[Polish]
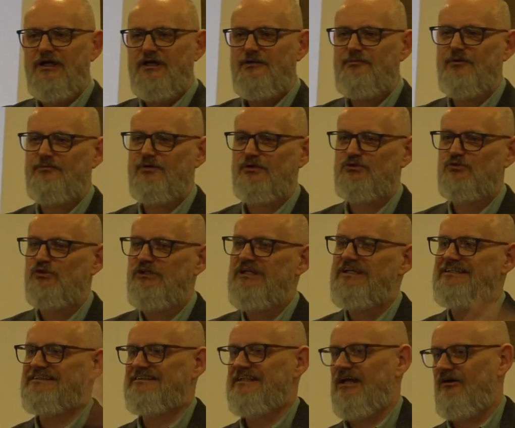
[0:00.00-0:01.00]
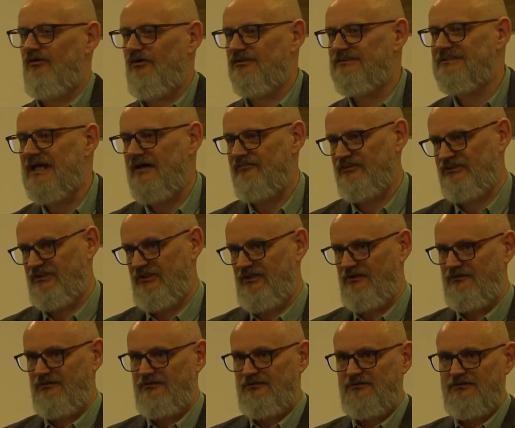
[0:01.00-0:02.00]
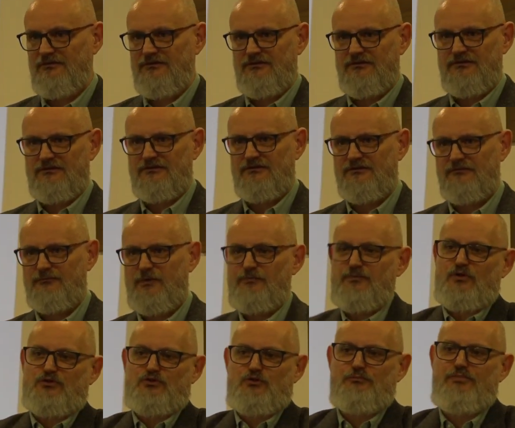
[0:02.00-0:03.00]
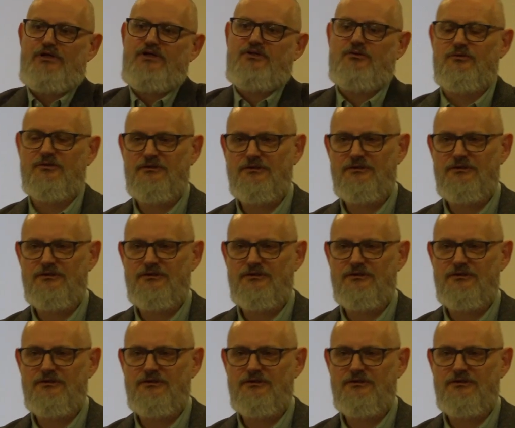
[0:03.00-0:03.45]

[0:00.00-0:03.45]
i po prostu istniał od zawsze. Po prostu był.